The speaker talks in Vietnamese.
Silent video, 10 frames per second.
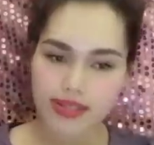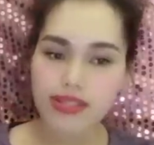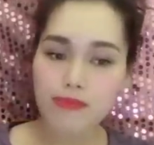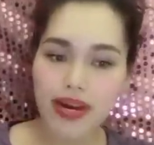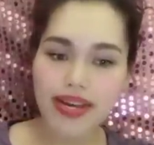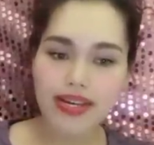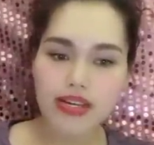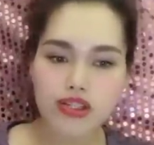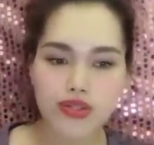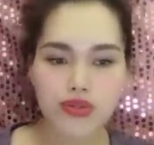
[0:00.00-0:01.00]
Rất may,
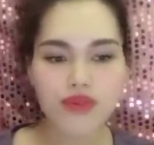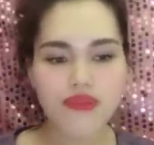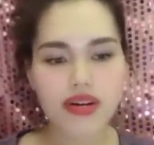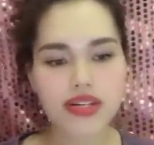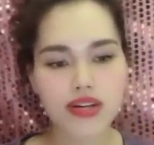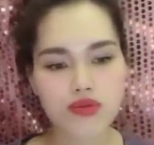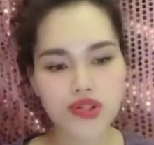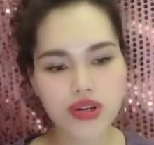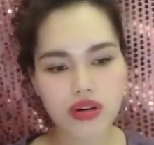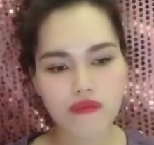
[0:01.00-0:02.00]
tôi và người hiệu
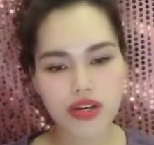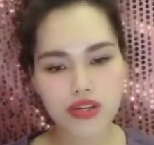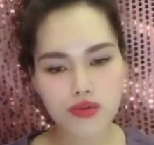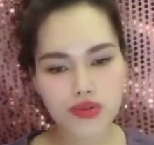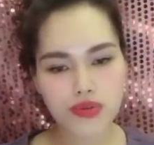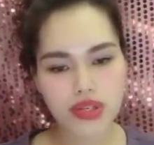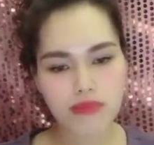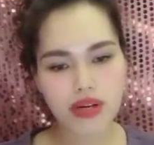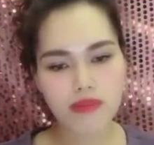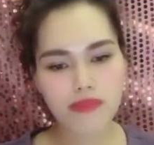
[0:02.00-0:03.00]
trưởng với cô chủ
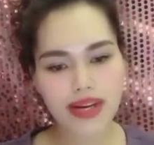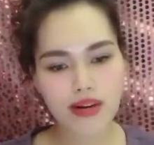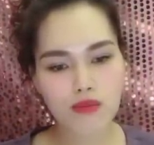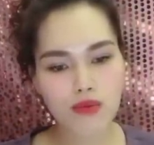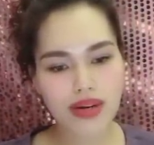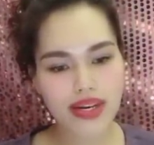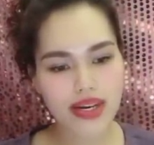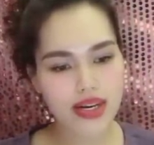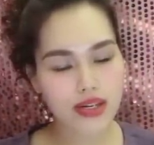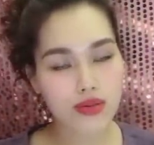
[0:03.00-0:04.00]
nhiệm lớp lại có mối quan
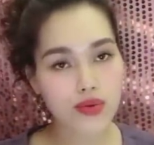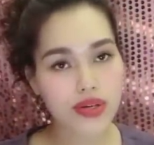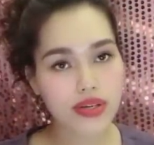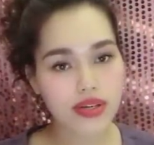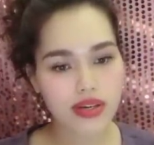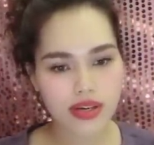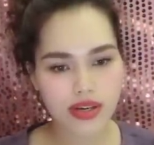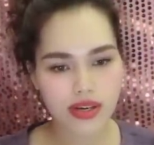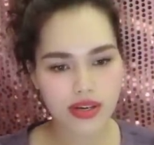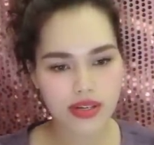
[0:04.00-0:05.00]
hệ gần gũi.
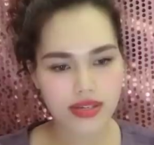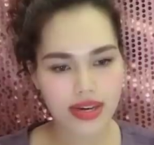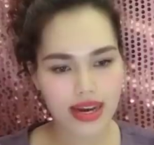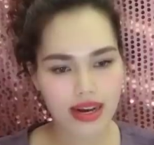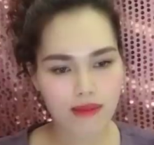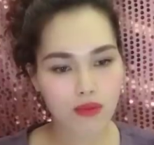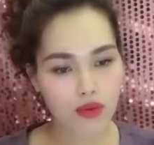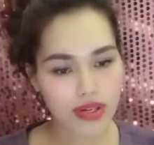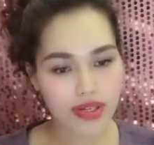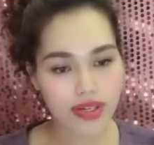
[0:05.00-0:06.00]
Như là
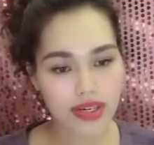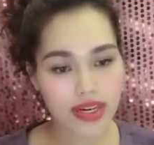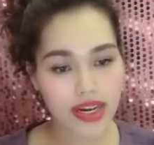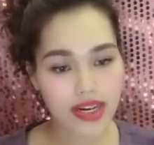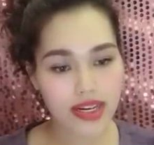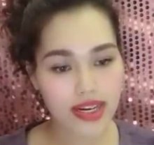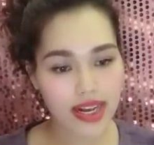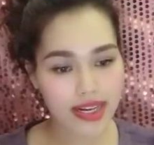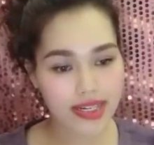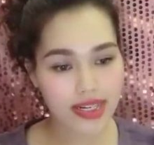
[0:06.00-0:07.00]
một nên
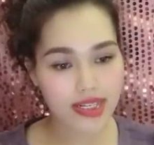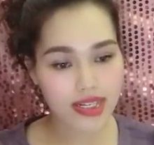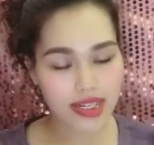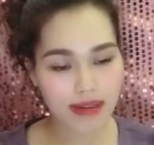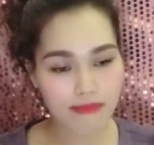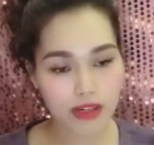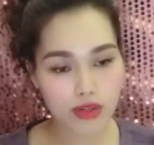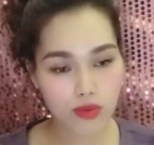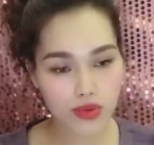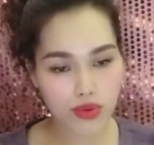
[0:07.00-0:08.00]
anh đã chia sẻ bức
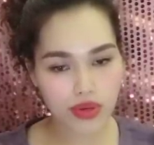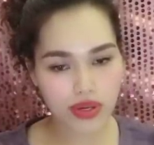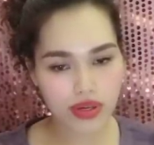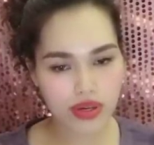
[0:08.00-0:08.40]
xúc của tôi.